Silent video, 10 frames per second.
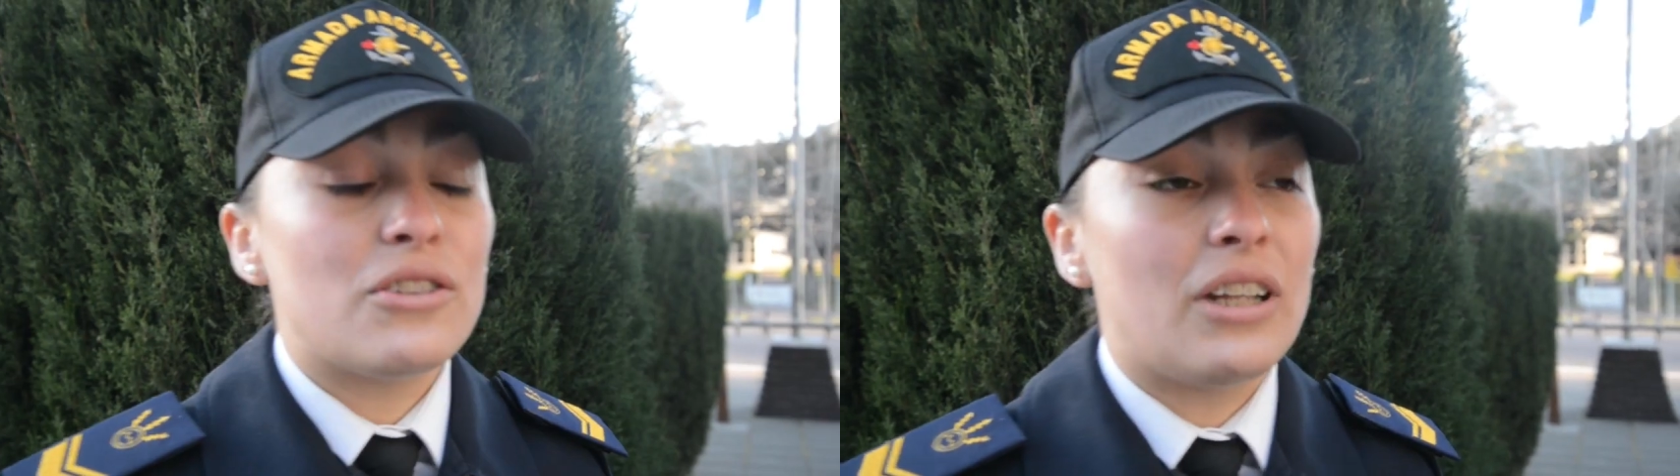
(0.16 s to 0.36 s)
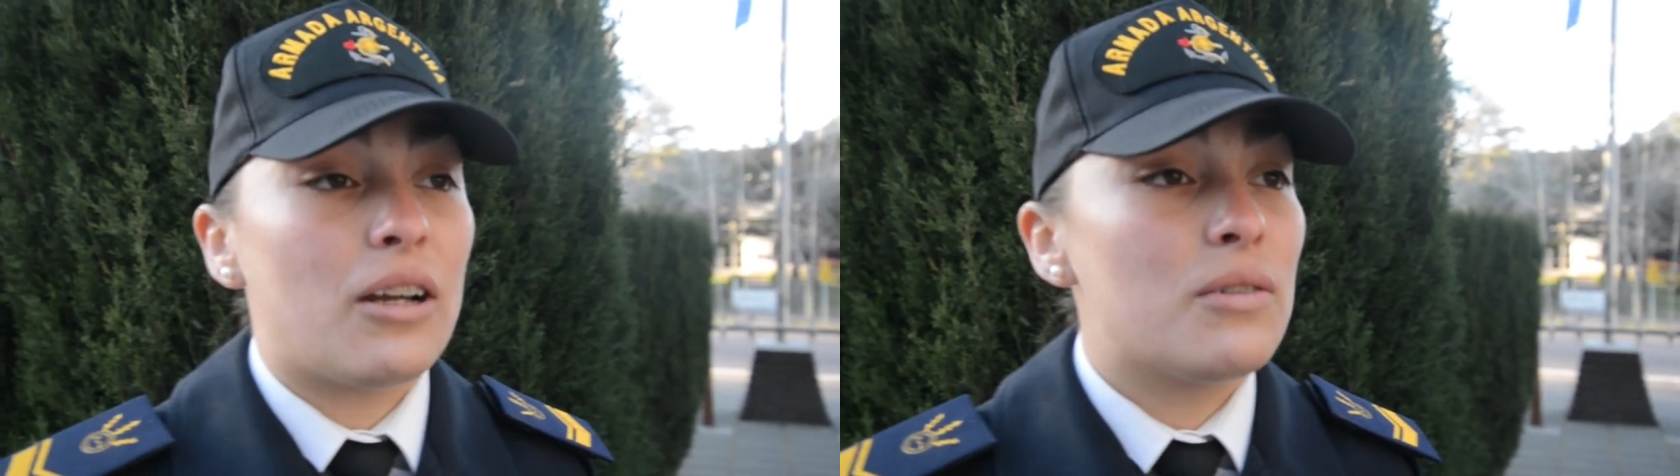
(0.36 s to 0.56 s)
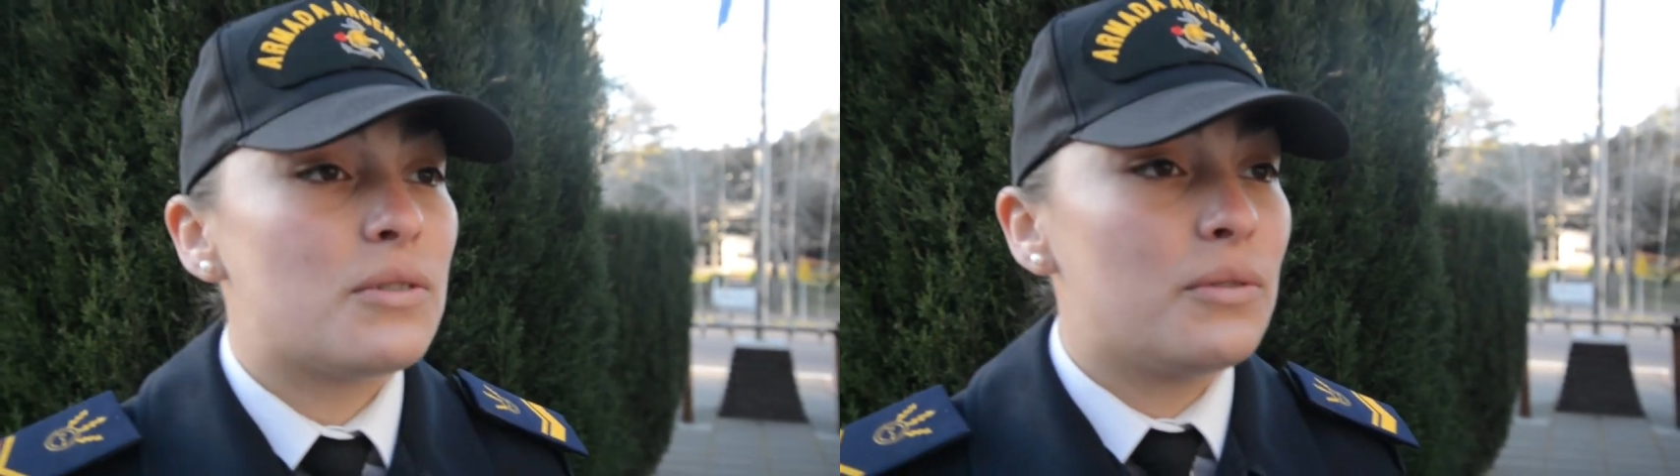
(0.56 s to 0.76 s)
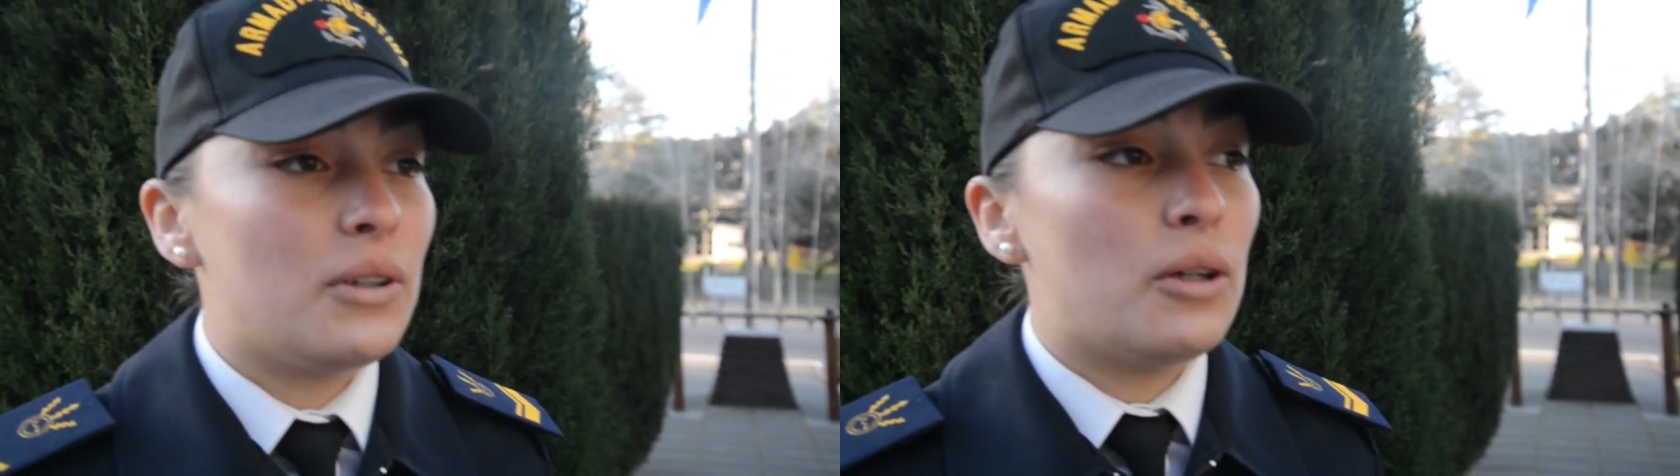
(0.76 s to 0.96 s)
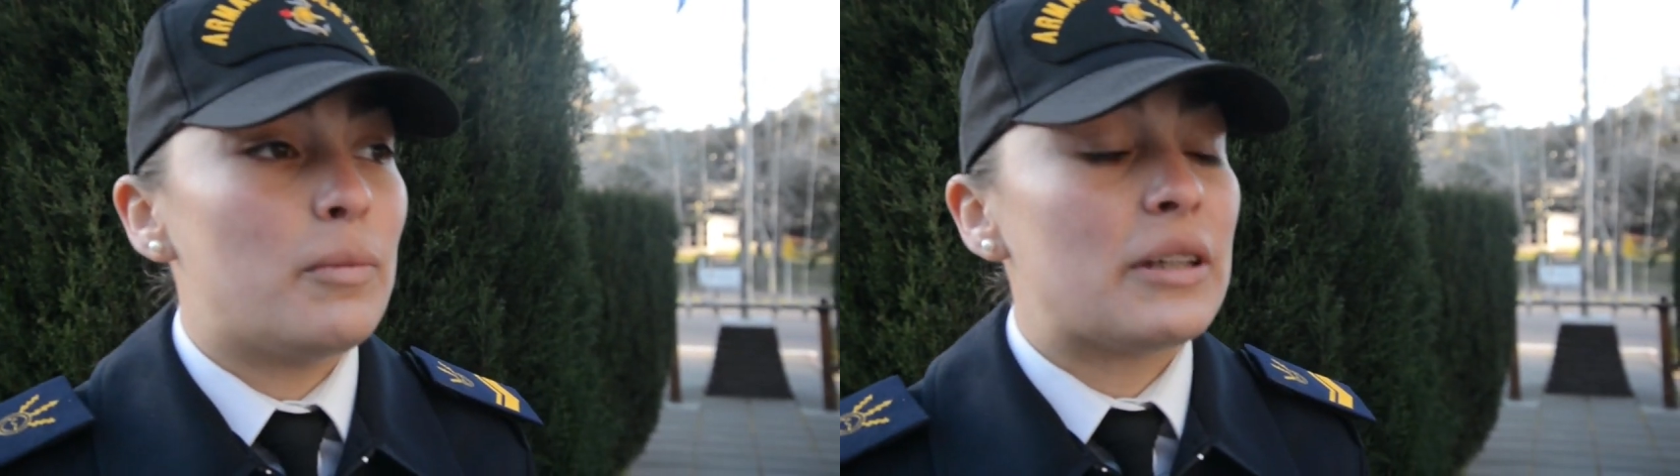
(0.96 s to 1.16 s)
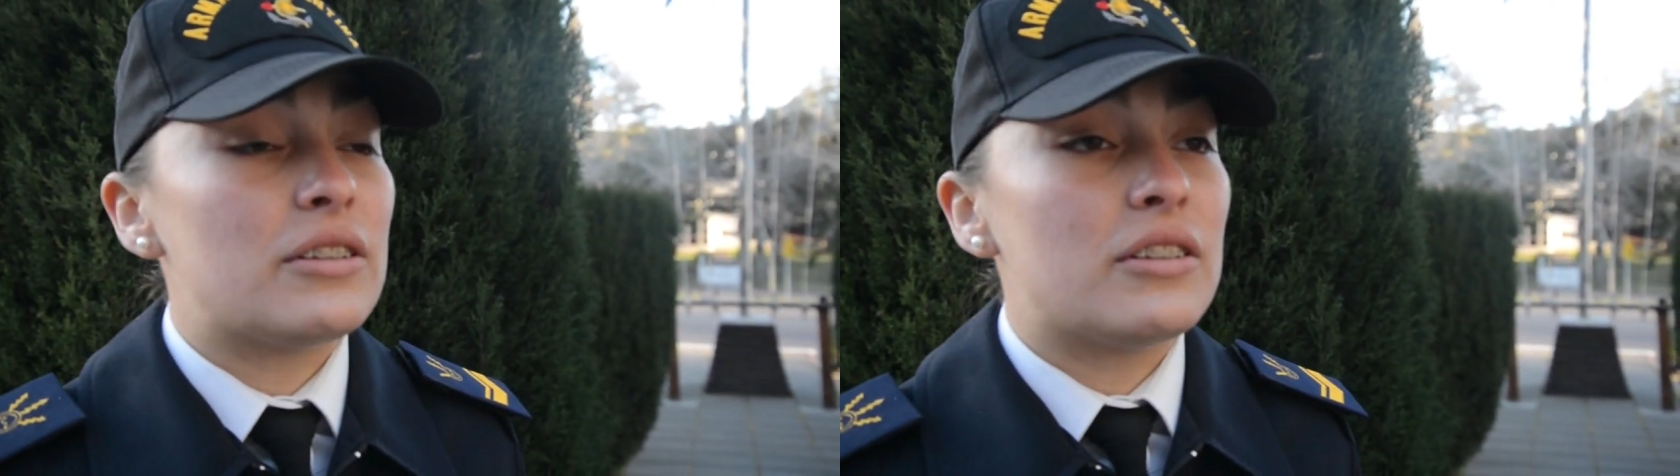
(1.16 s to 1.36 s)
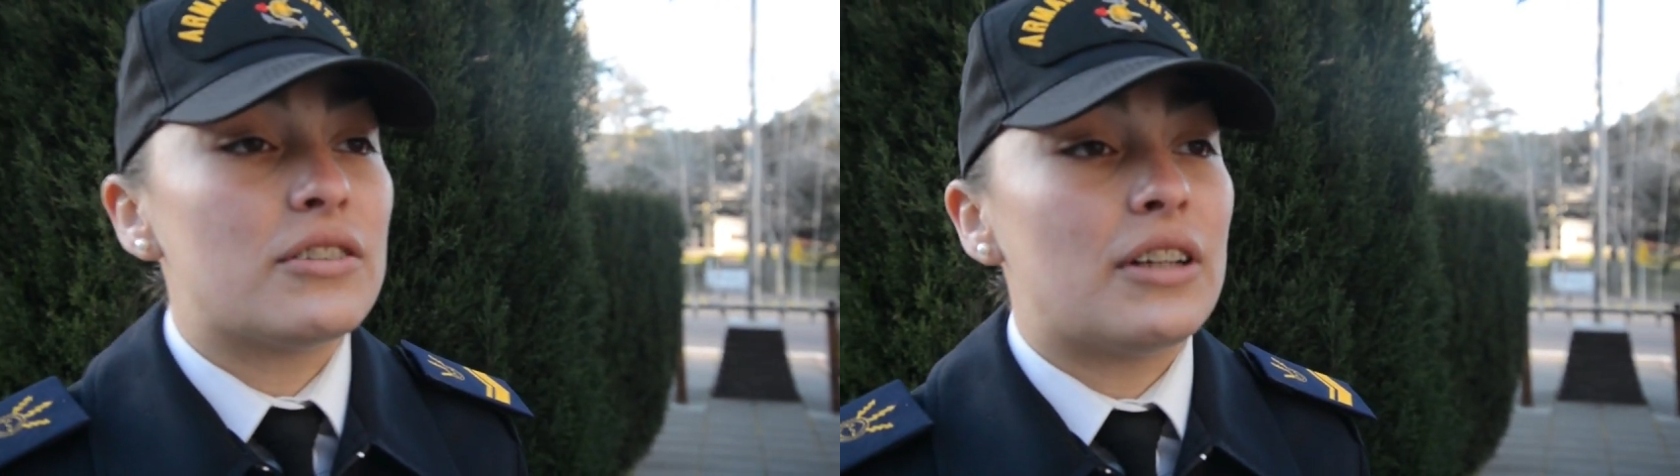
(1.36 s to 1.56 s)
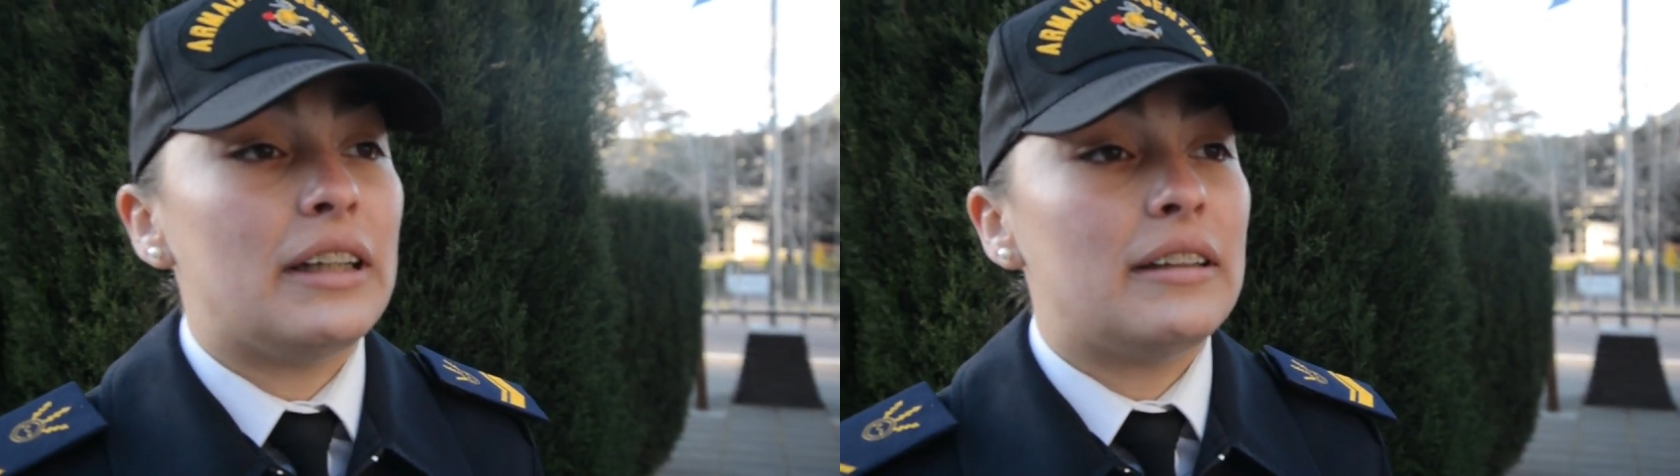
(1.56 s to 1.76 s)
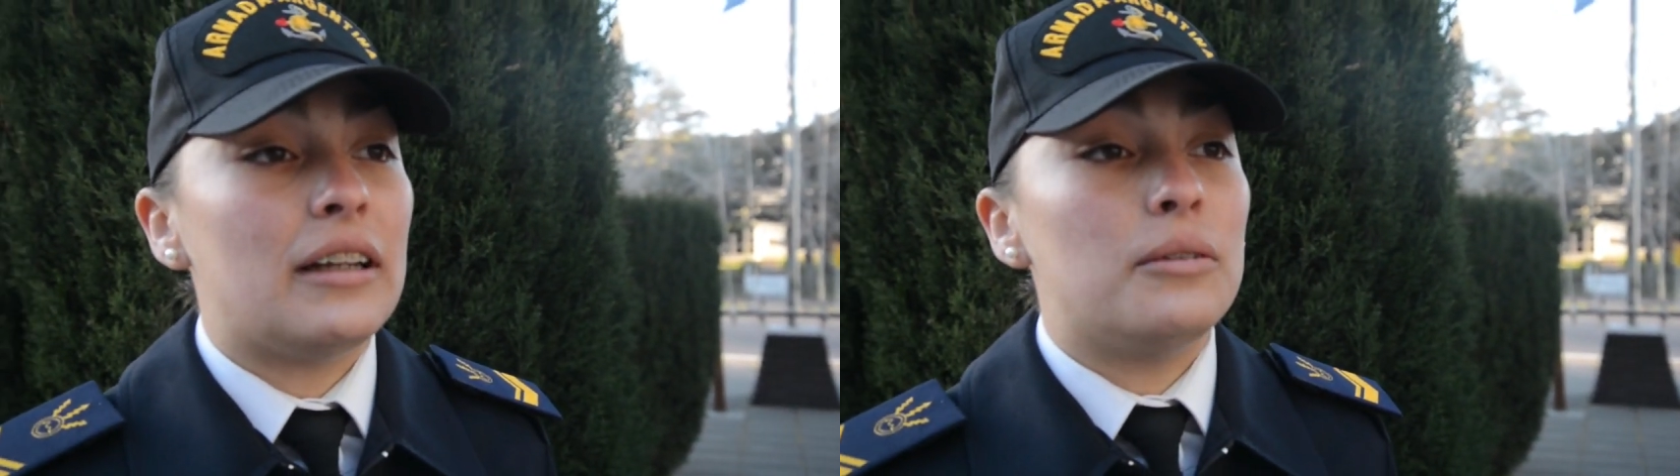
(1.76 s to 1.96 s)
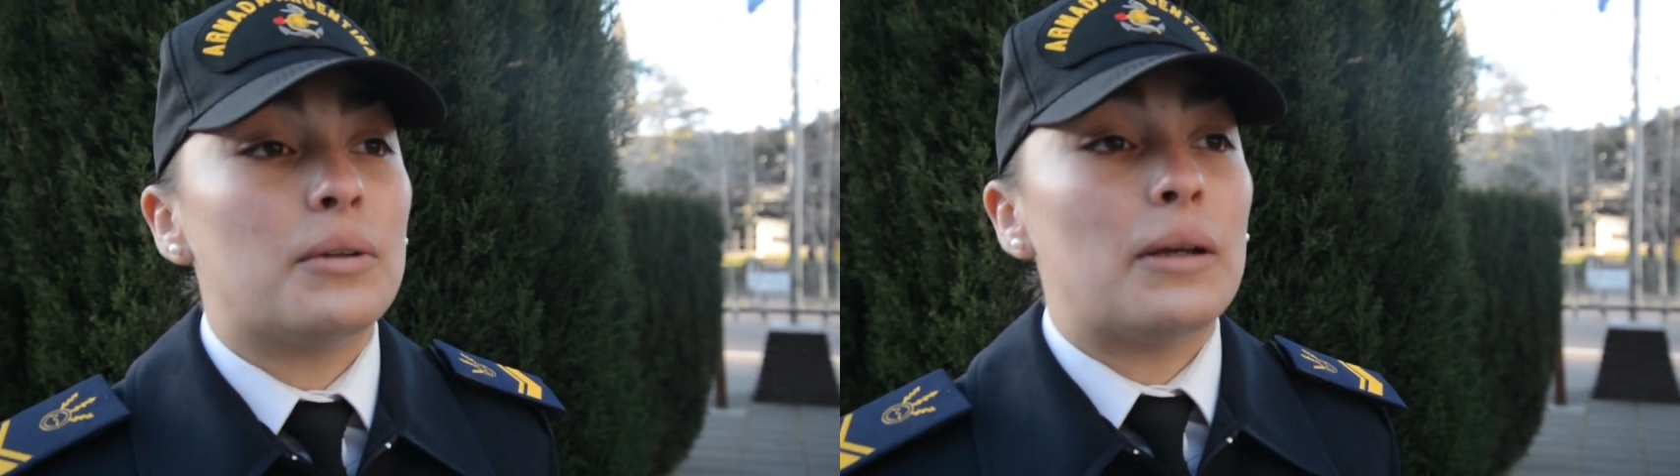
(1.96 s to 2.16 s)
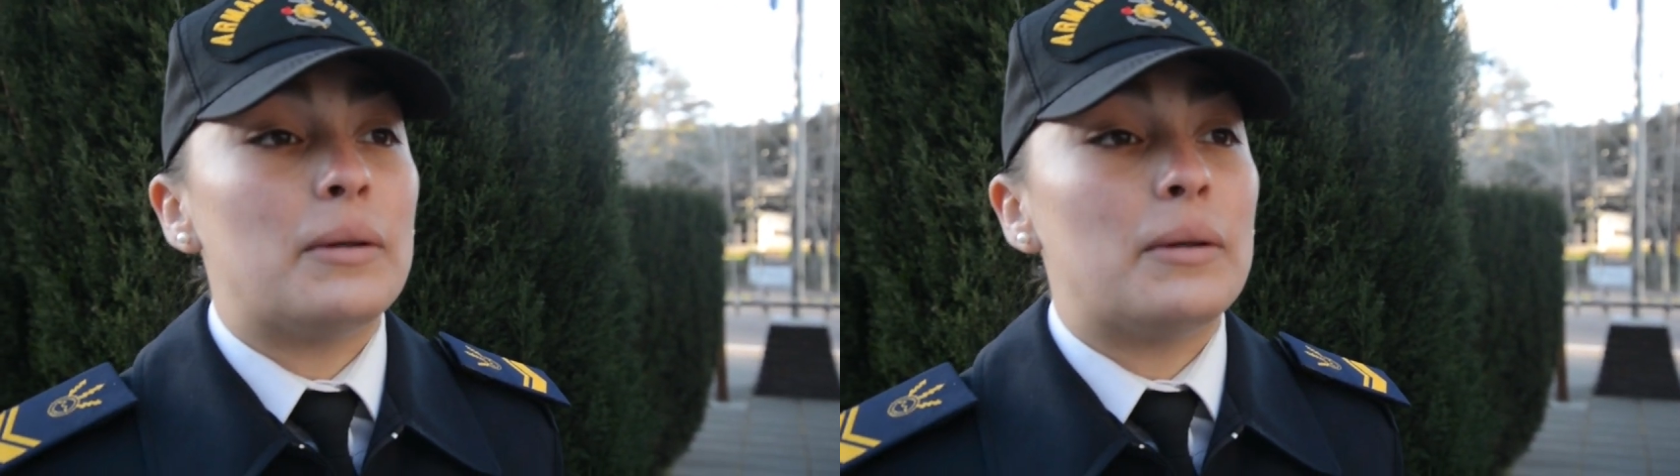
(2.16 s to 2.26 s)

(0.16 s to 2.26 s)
Yo soy la causa segunda de Operaciones Sonaristas Luna